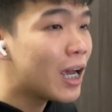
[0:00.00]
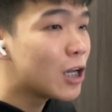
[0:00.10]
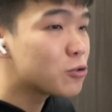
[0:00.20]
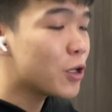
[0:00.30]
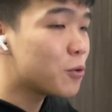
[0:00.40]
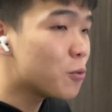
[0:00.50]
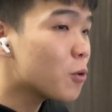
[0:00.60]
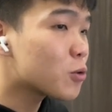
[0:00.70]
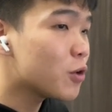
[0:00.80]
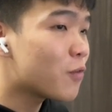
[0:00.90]
所以如
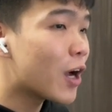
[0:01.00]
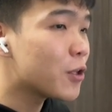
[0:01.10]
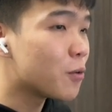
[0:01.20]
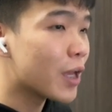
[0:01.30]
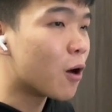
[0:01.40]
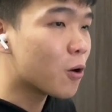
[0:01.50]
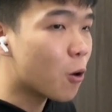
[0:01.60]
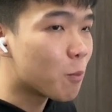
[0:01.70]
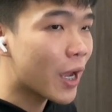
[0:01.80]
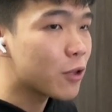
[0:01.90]
果对方有要
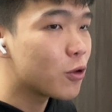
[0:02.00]
购买，